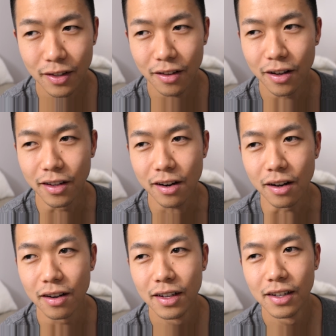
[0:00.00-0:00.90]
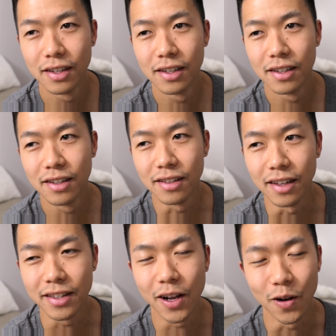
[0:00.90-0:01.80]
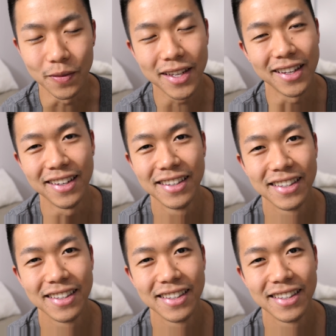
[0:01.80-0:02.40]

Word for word: あなんかなんだろうみたいな